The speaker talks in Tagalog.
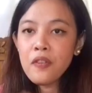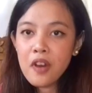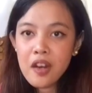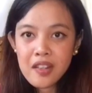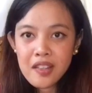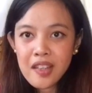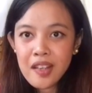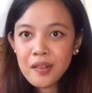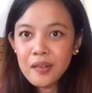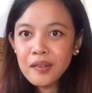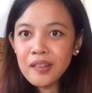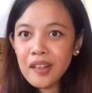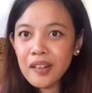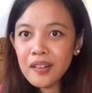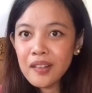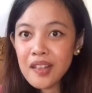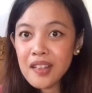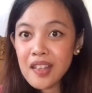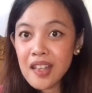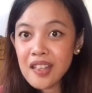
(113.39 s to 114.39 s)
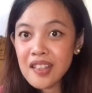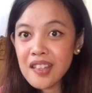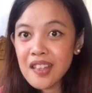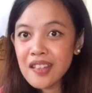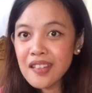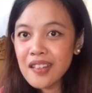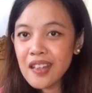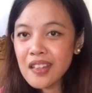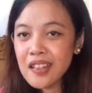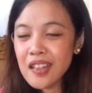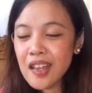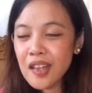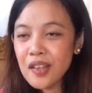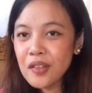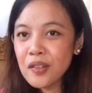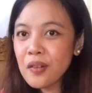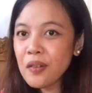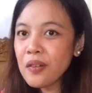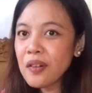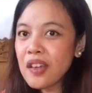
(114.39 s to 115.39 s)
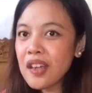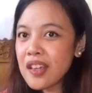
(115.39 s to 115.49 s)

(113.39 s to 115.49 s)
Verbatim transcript: First, ang una kong isasuggest sa inyo